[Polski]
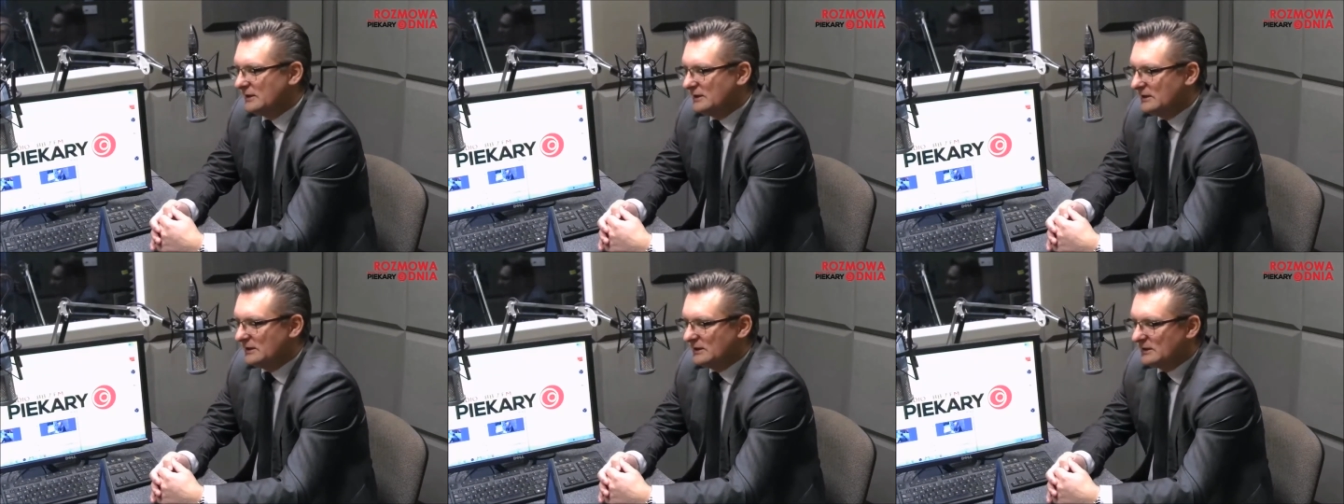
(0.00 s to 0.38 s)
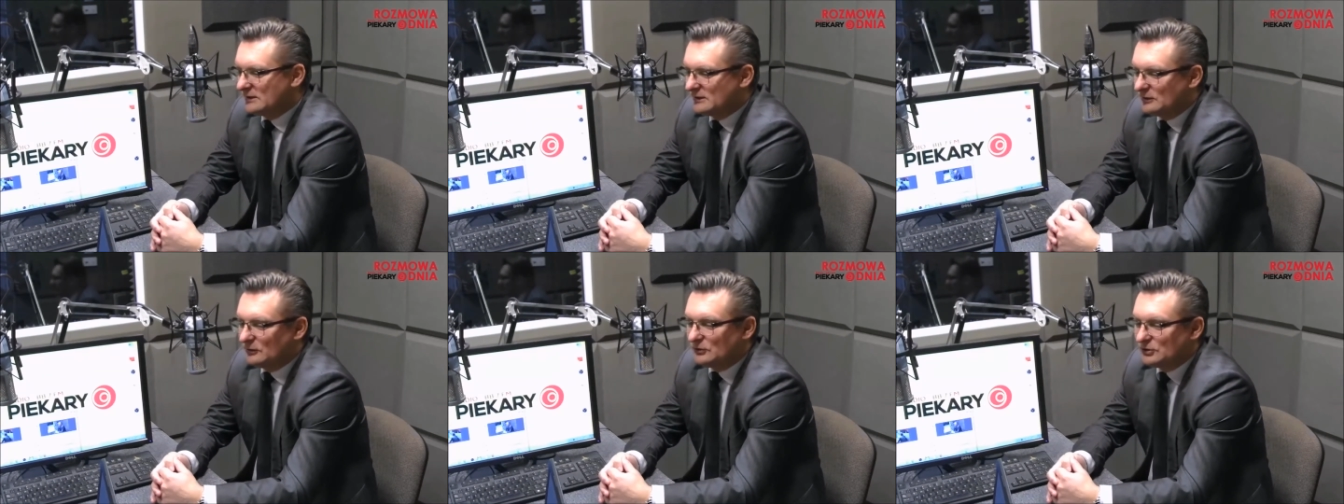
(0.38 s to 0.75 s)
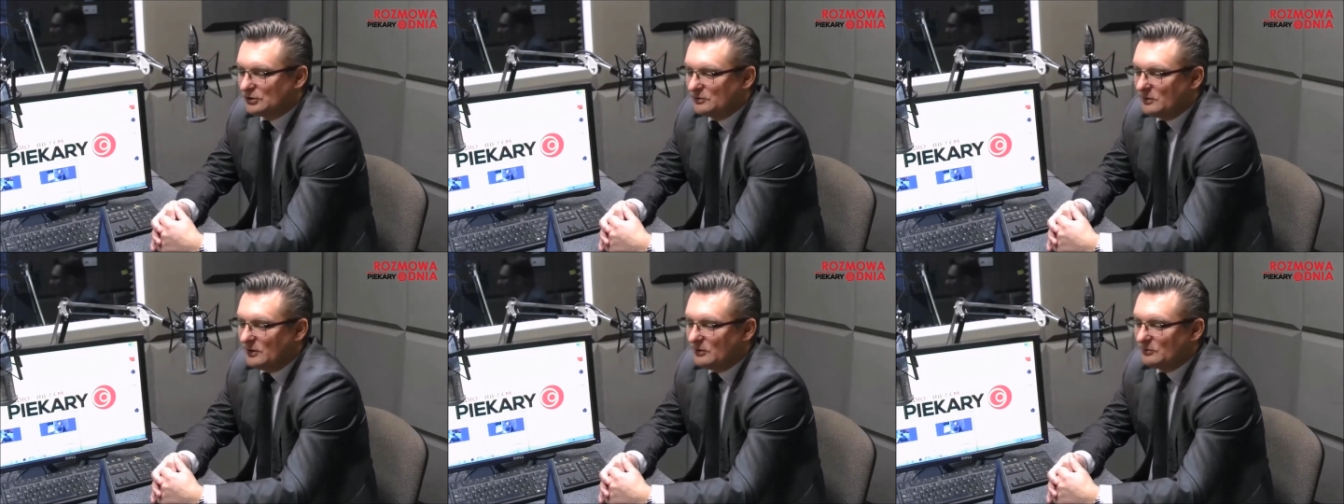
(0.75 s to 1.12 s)
Y, kto
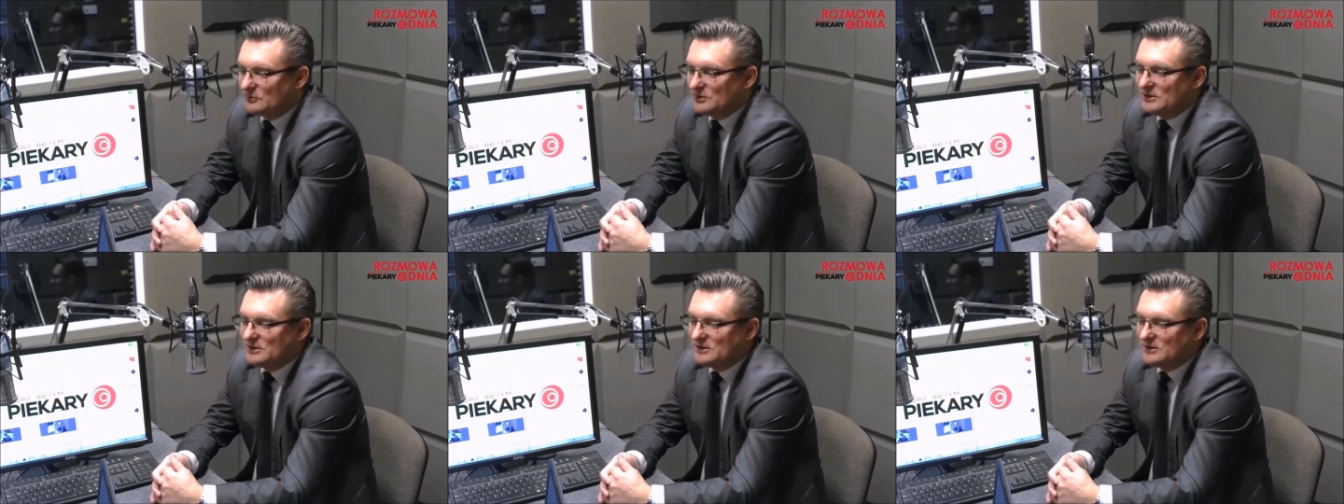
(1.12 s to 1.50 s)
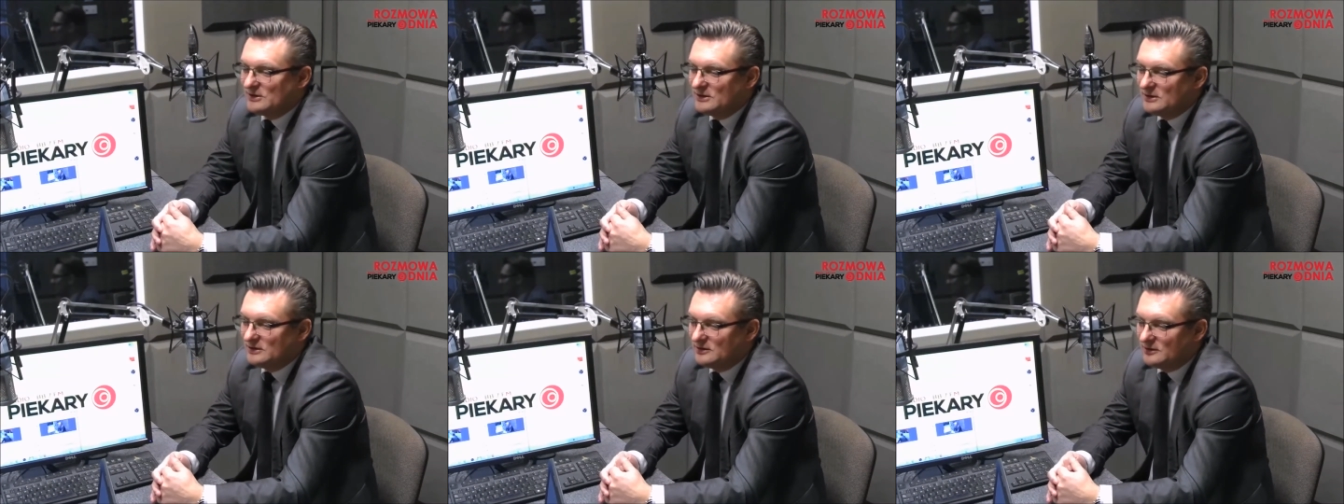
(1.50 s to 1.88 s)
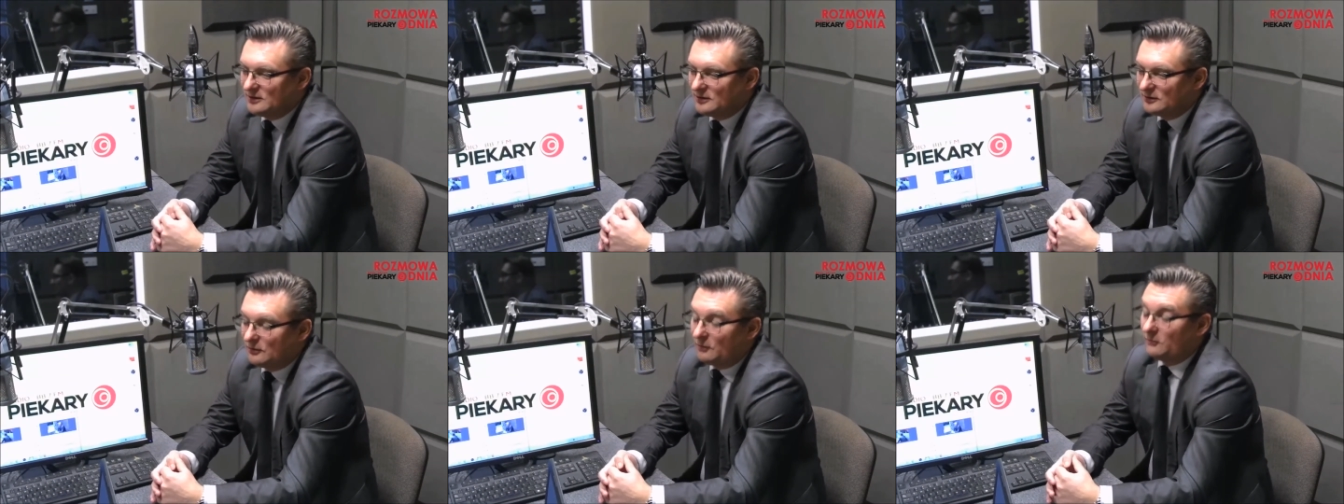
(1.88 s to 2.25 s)
trzymał i,
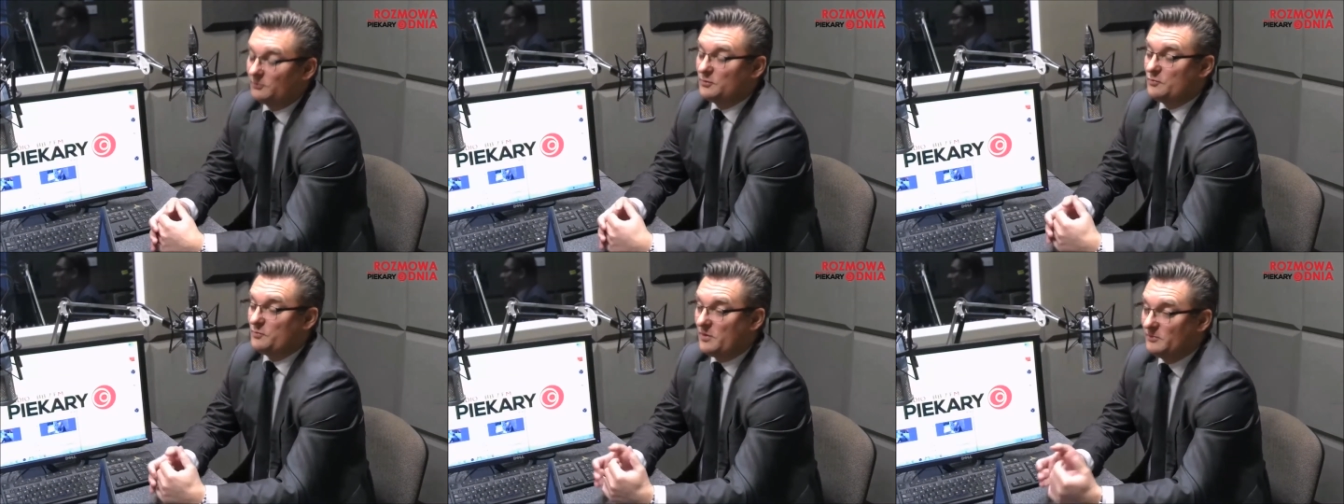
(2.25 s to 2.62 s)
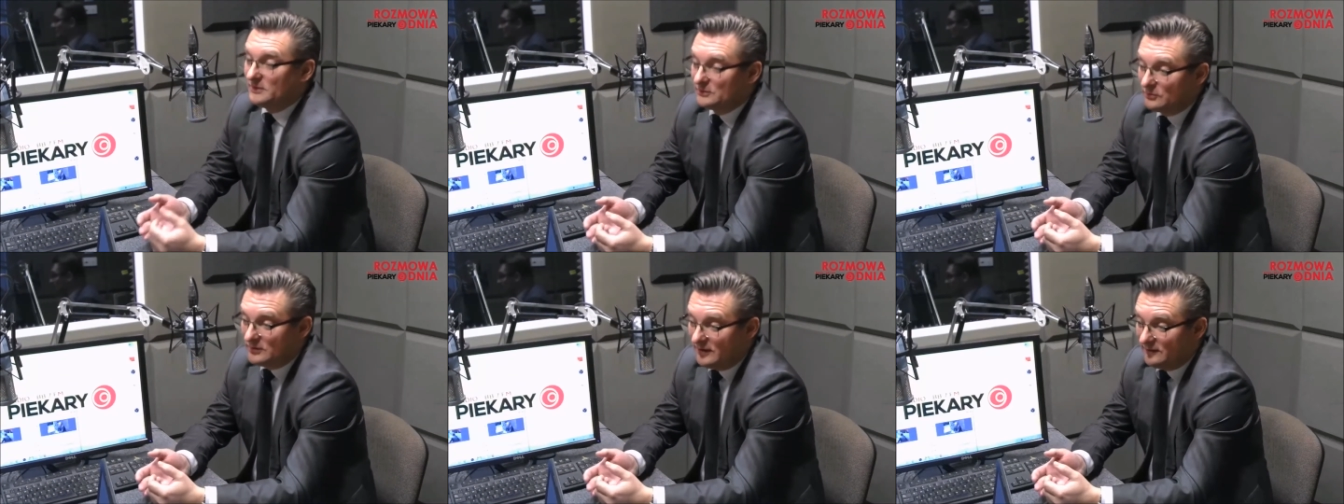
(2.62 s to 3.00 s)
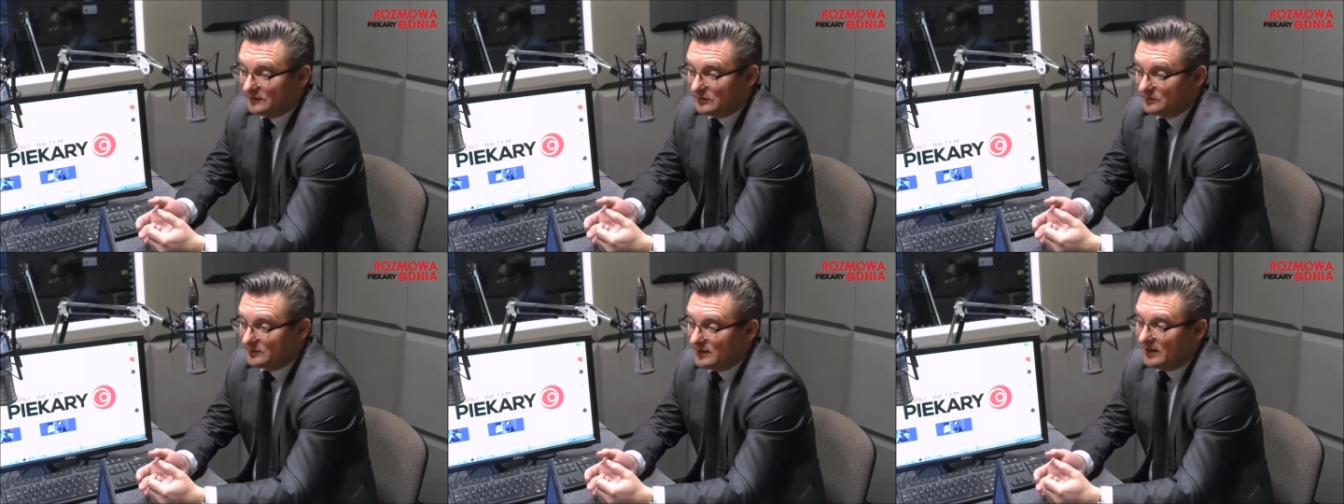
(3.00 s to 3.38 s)
i, i, kto był
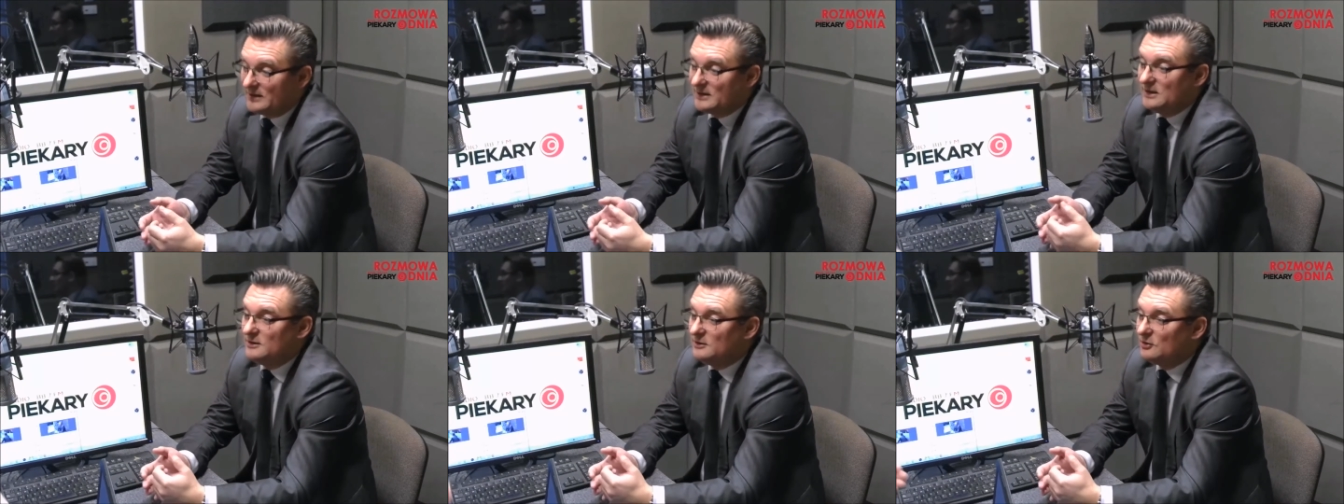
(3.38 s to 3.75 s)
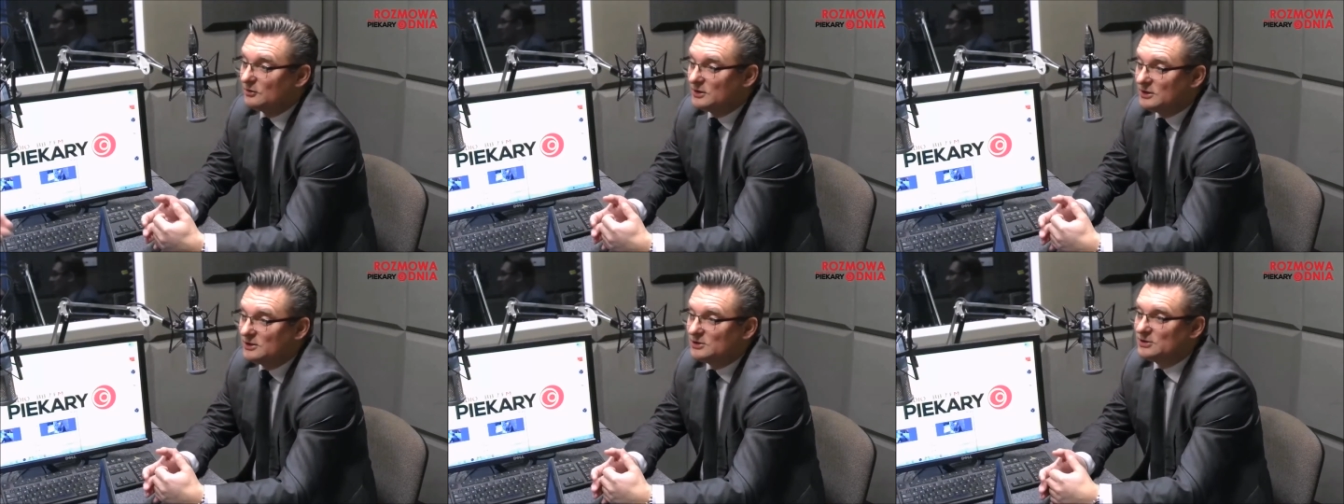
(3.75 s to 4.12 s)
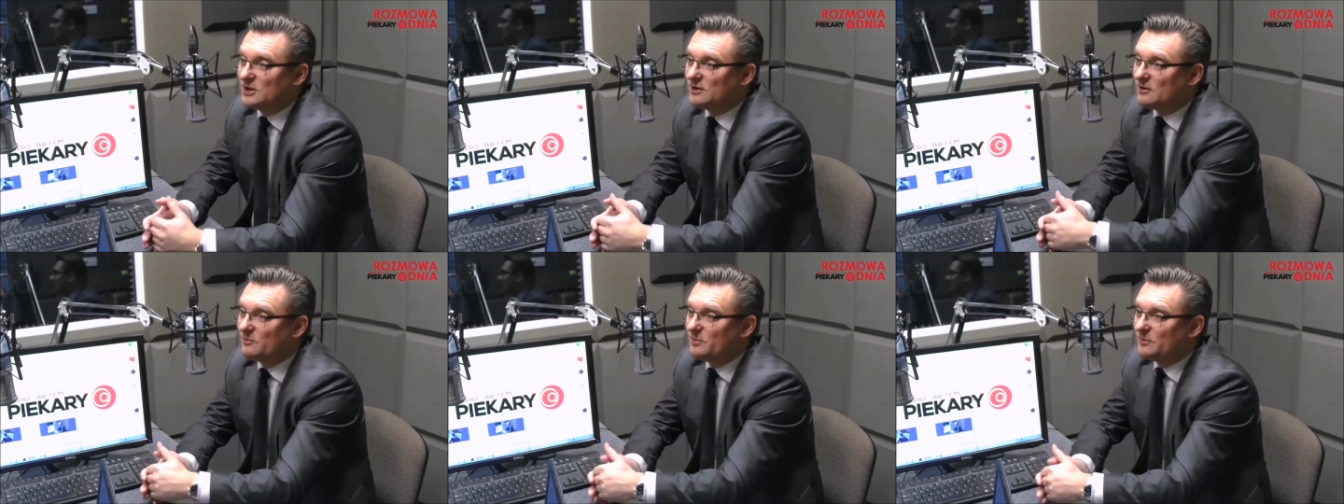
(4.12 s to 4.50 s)
pomysłodawcą tak A Jak to się dzieje, panie
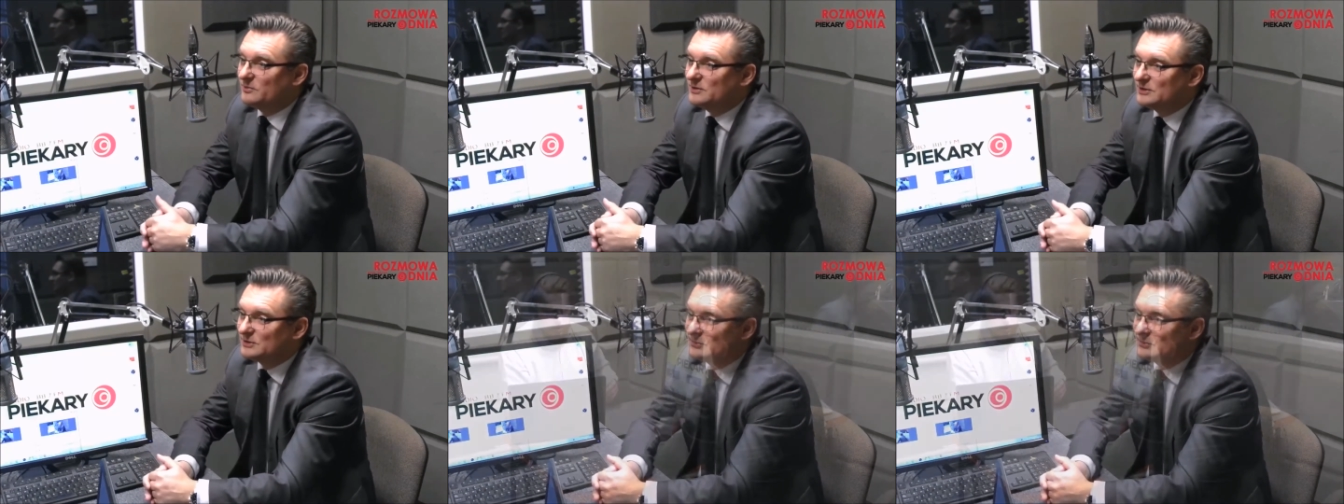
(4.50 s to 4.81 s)
prezydencie,